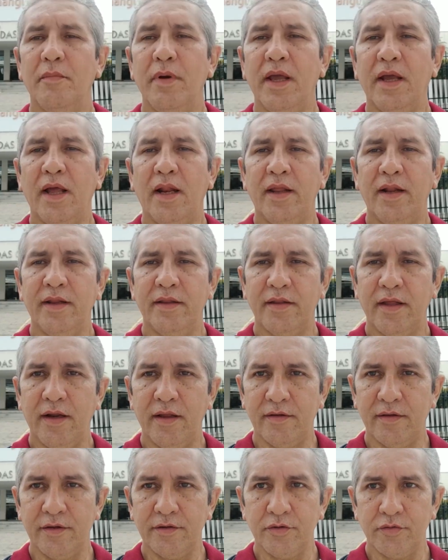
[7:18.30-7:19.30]
Bem, galera,
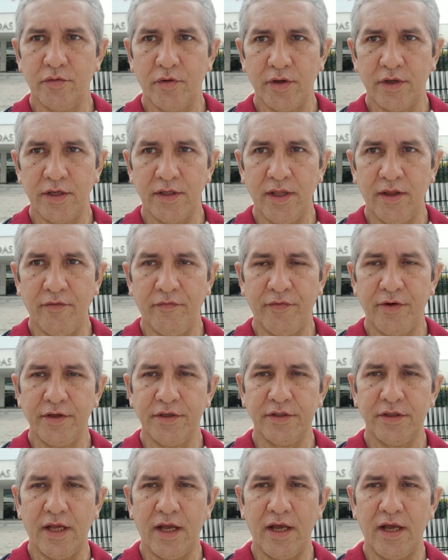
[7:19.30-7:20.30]
interessante. Eu estou aqui na
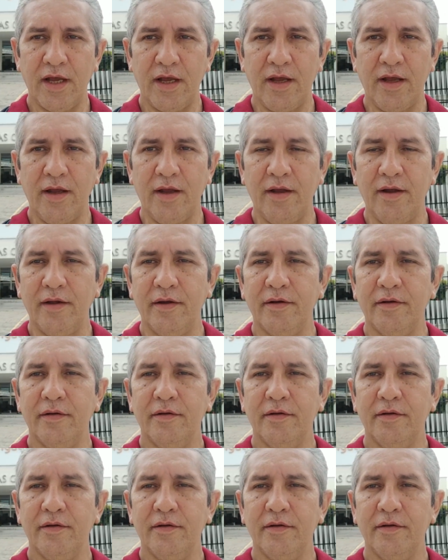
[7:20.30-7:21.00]
frente da